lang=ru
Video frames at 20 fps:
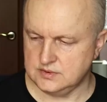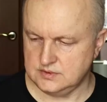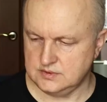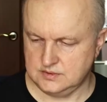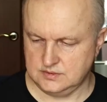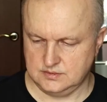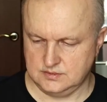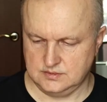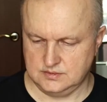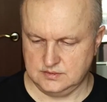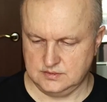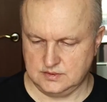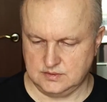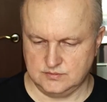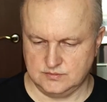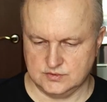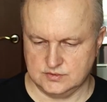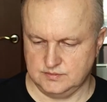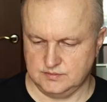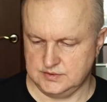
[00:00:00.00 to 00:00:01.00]
а
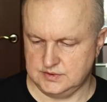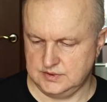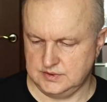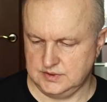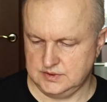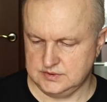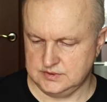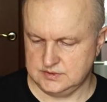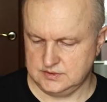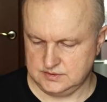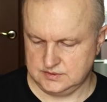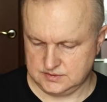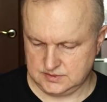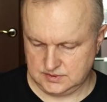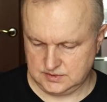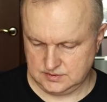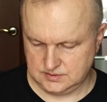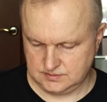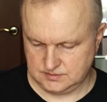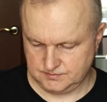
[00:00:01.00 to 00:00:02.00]
может быть и есть, не
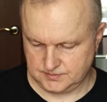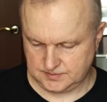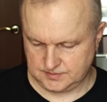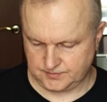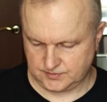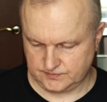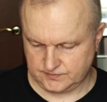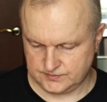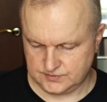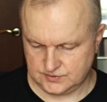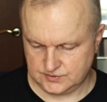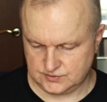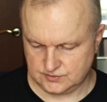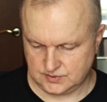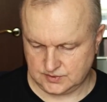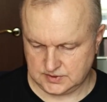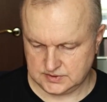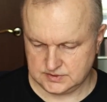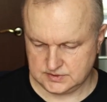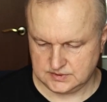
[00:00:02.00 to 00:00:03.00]
знаю. Попробовать еще
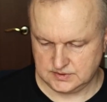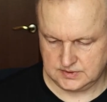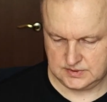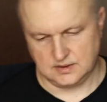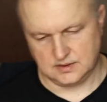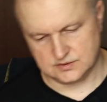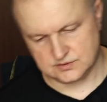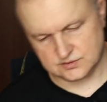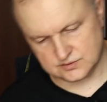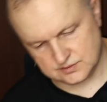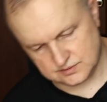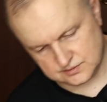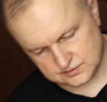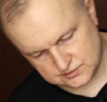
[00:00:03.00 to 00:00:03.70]
раз. А что,